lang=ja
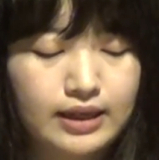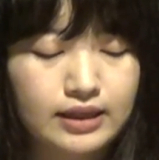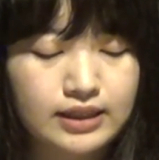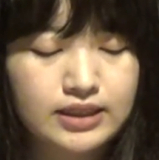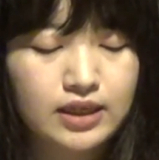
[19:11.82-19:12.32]

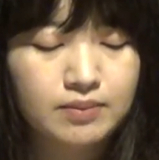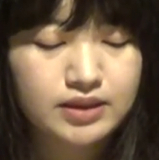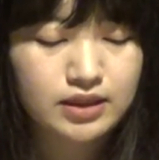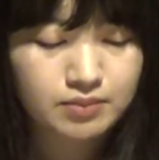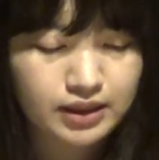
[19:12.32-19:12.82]
長澤
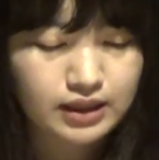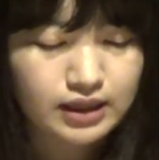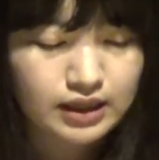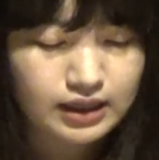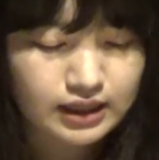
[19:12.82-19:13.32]
まさみ
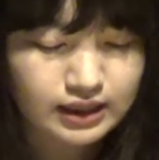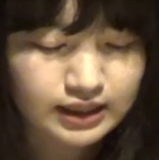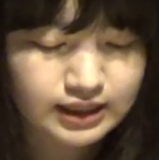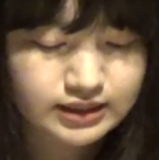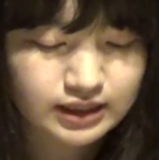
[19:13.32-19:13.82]

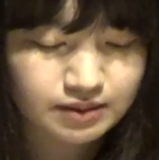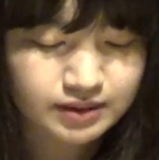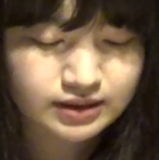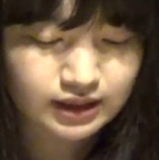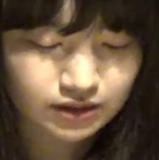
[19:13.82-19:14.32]
東出
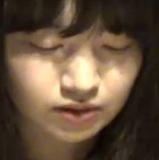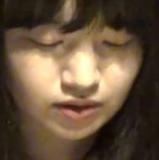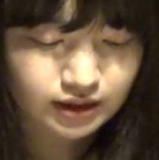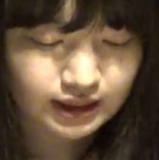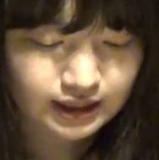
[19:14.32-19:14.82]
昌
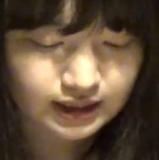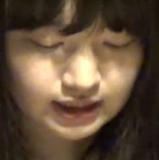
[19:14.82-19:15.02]
大、え